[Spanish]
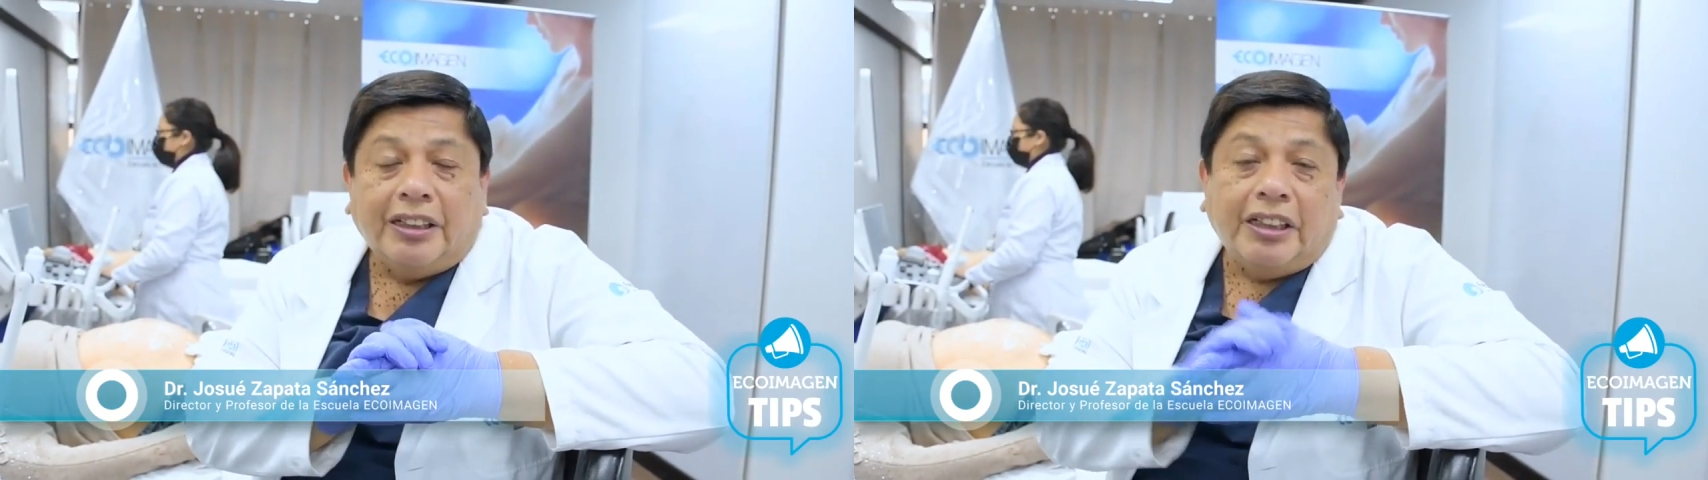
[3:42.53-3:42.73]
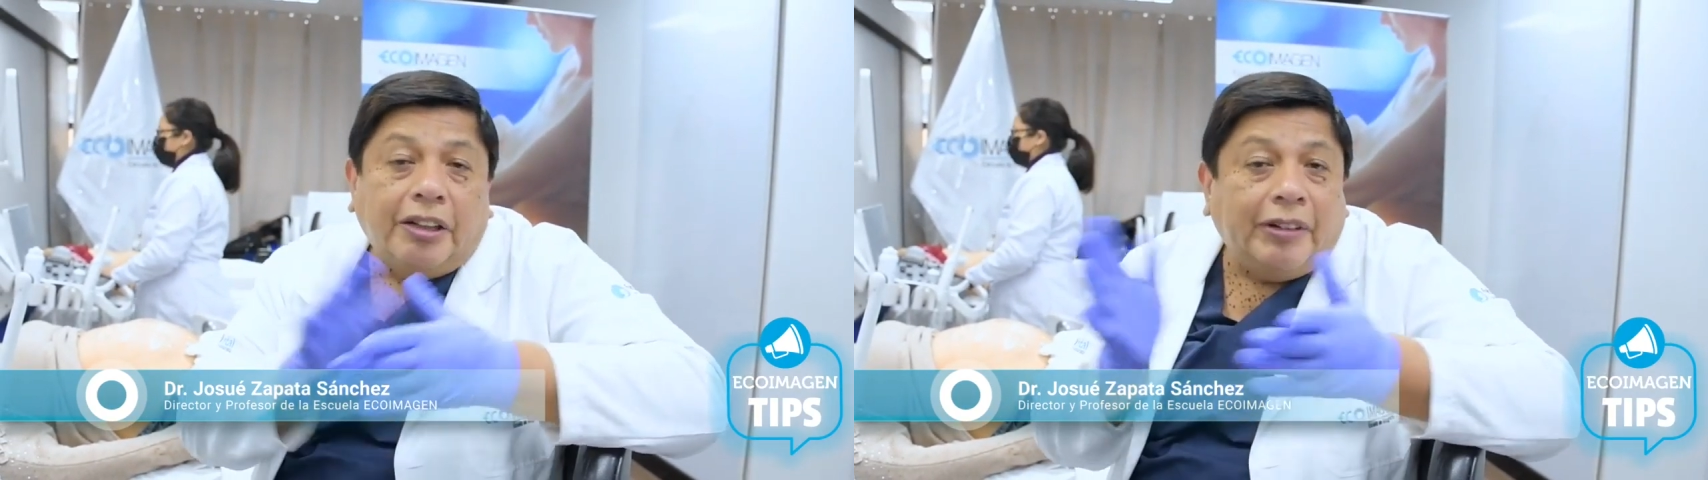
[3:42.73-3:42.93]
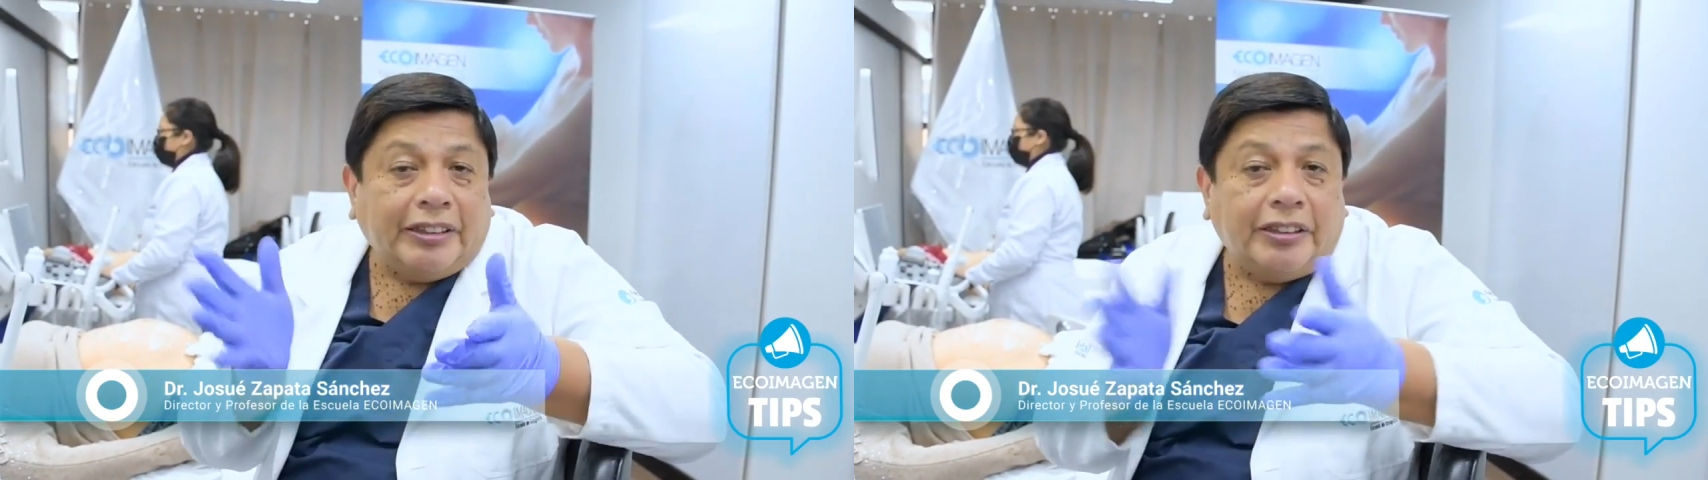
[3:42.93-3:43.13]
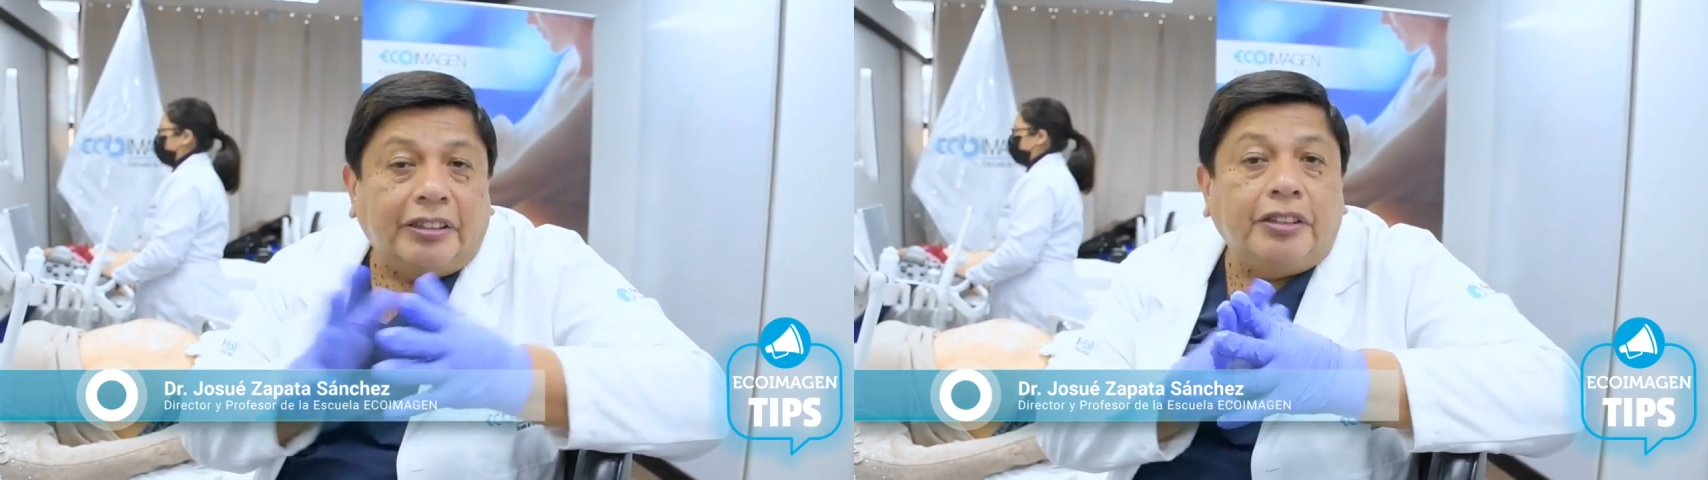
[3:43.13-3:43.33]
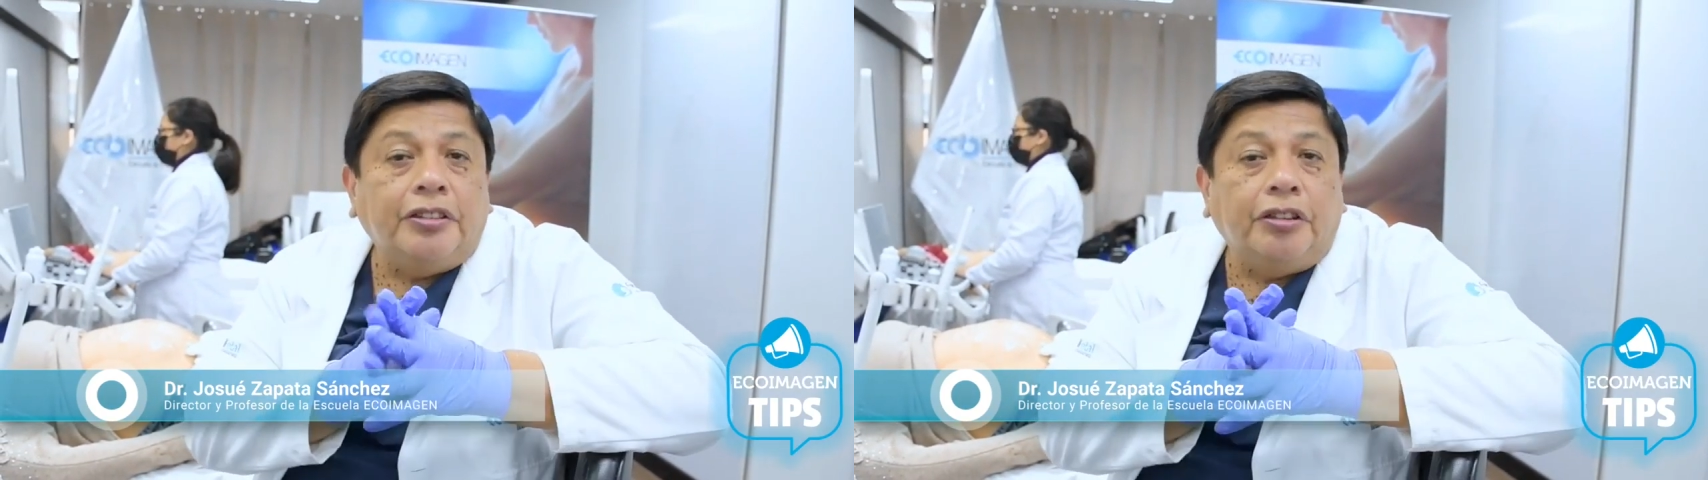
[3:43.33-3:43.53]
Y es bastante
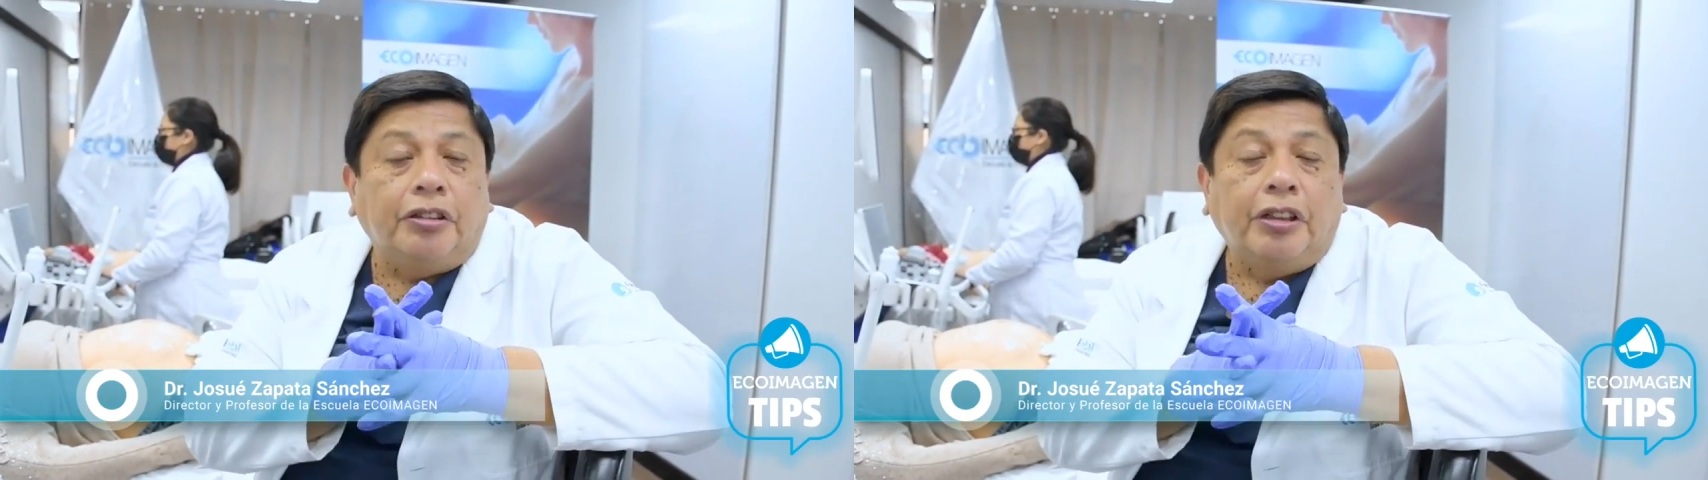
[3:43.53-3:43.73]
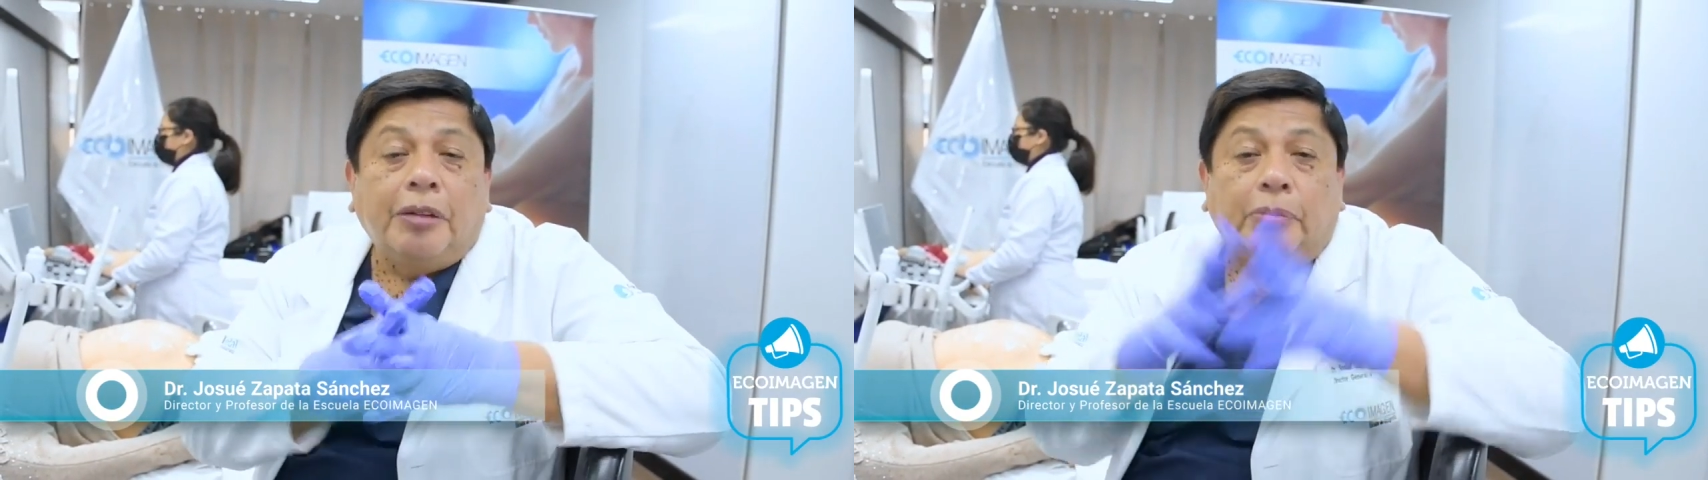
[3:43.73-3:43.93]
sencillo,